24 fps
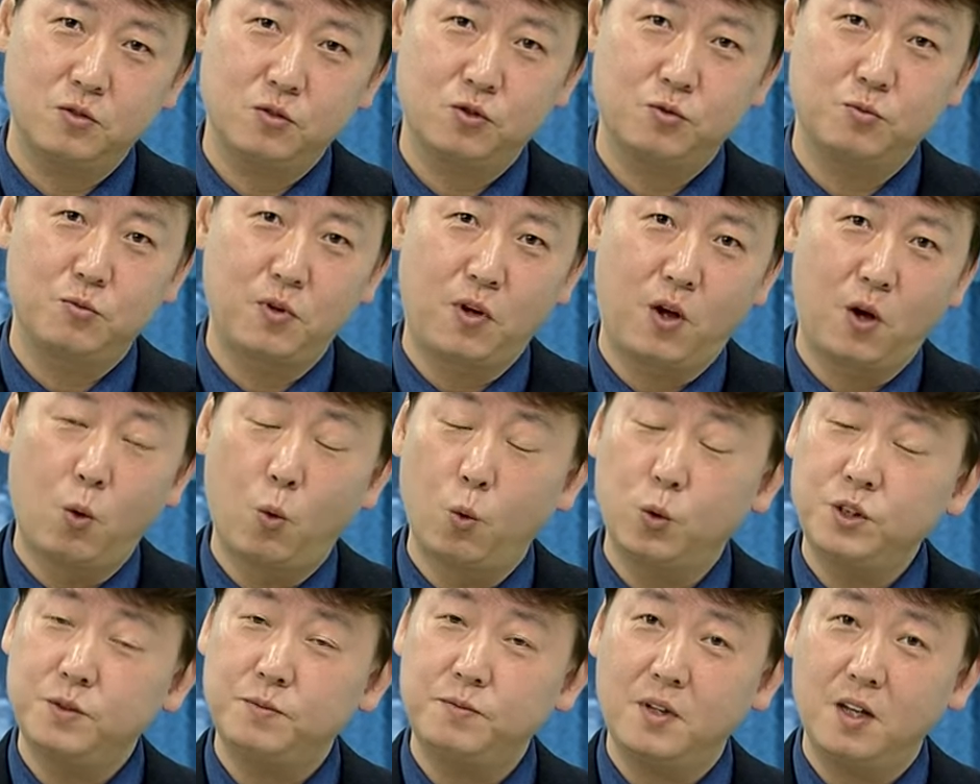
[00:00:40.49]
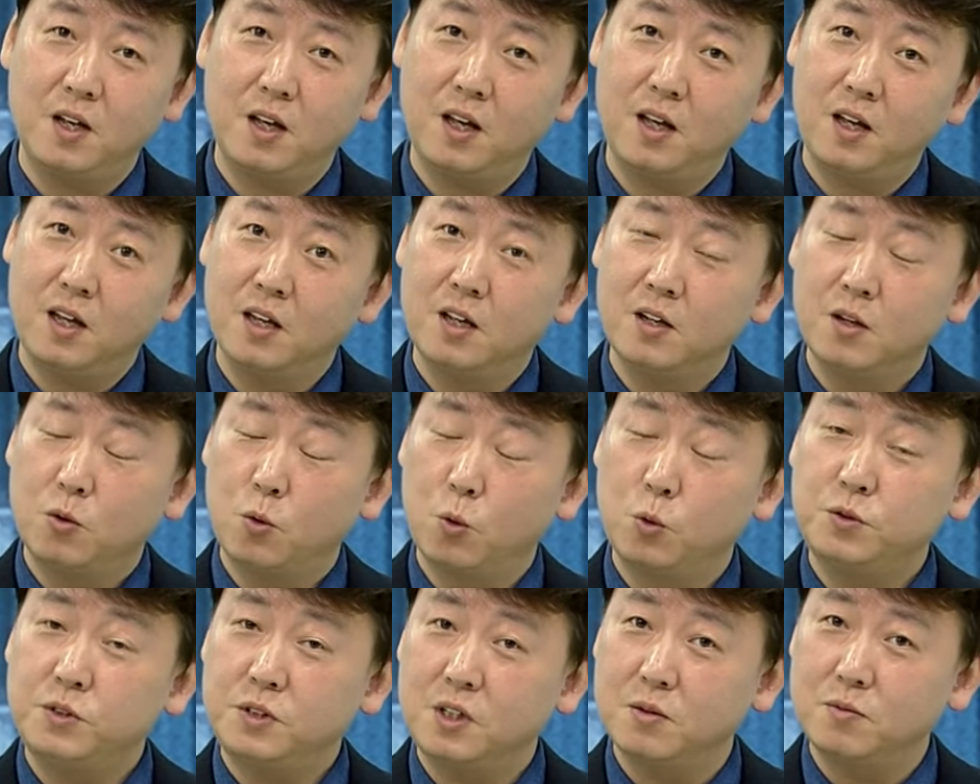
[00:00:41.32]
규모의 50대
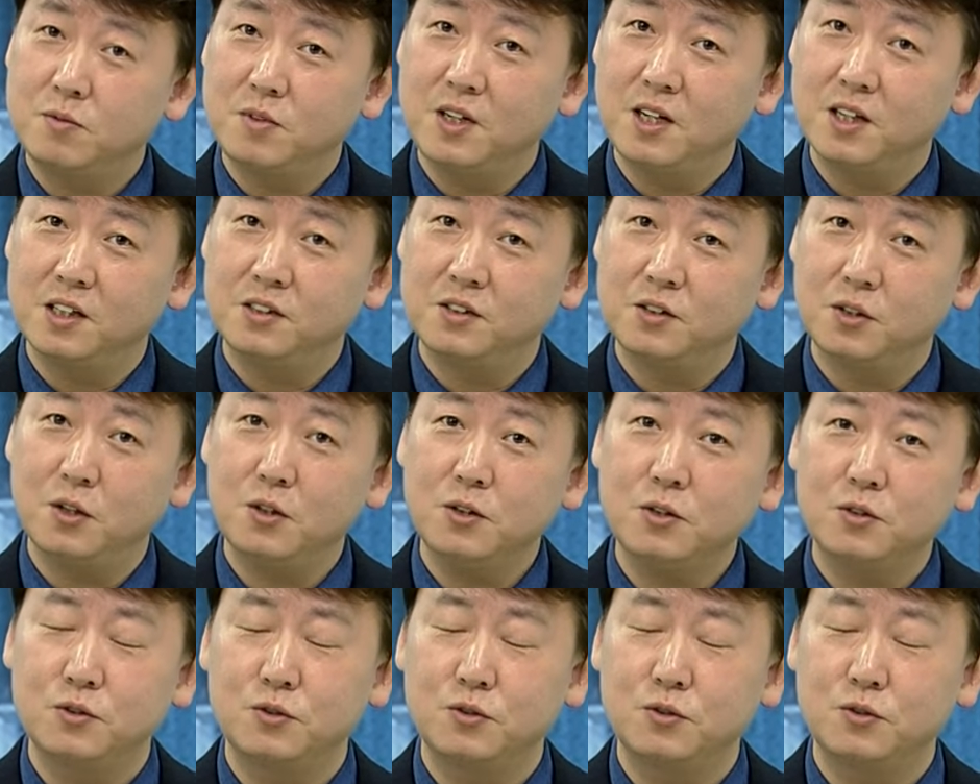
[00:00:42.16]
50대 분량이죠.